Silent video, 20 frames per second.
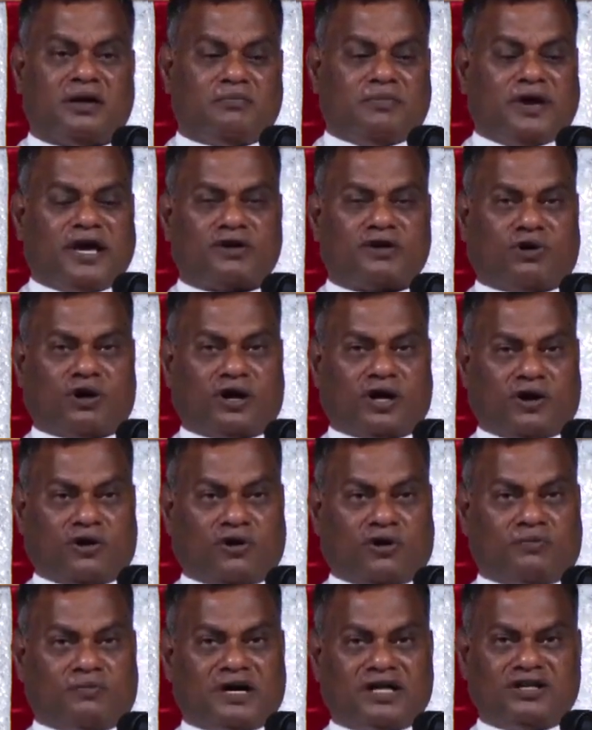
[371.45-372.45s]

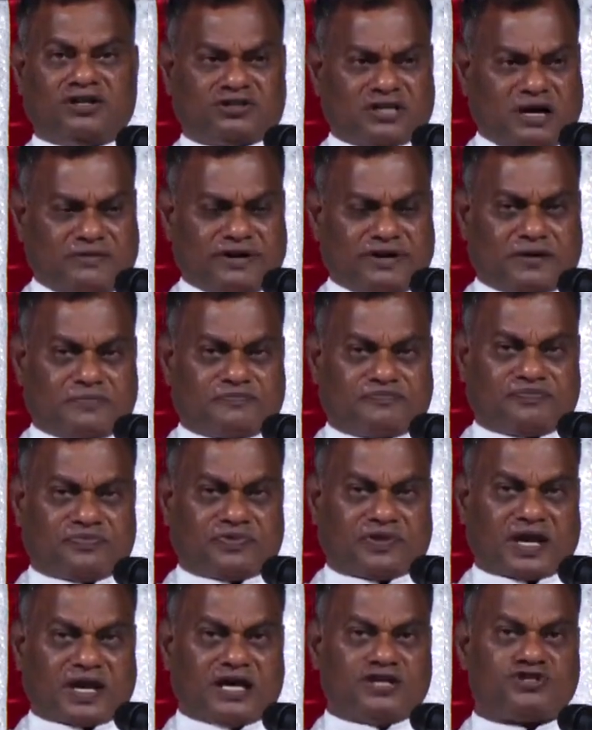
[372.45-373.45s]
மேற்கொள்கின்றோம் அது தவறு
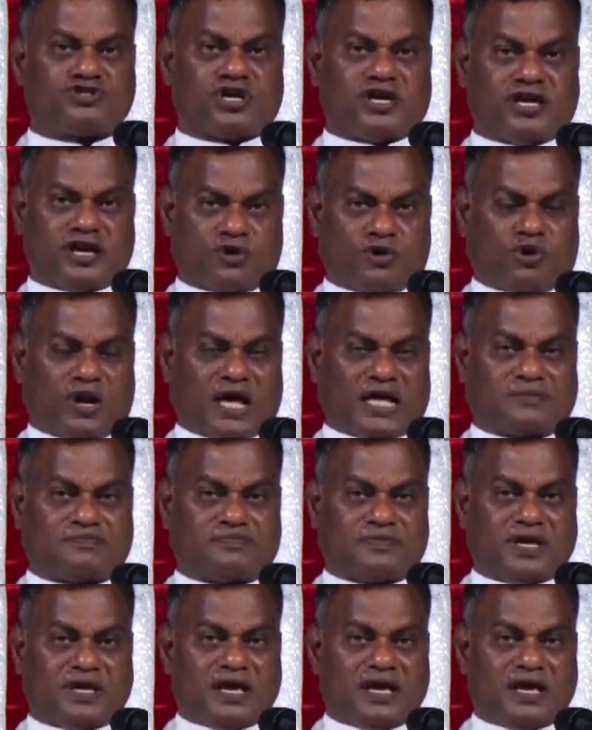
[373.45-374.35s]
அது செய்யக்கூடாது